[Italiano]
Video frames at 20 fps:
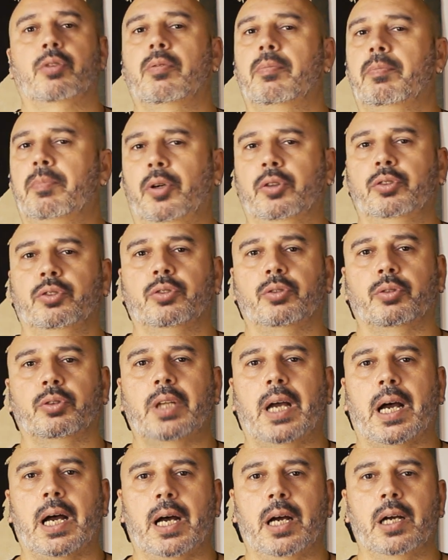è composto
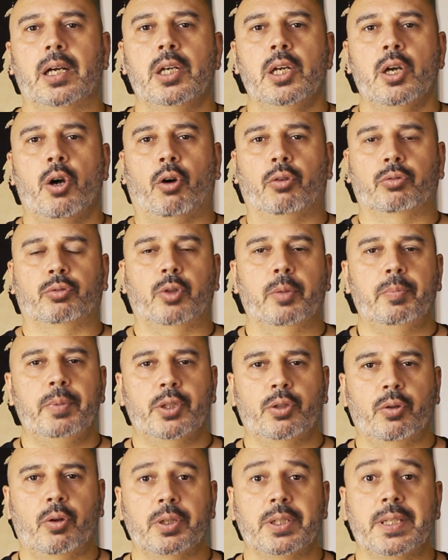da 8
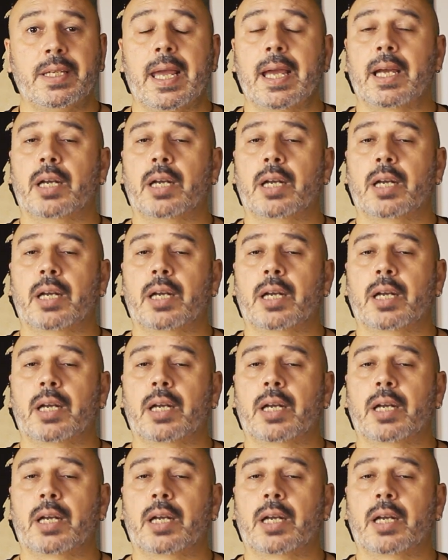episodi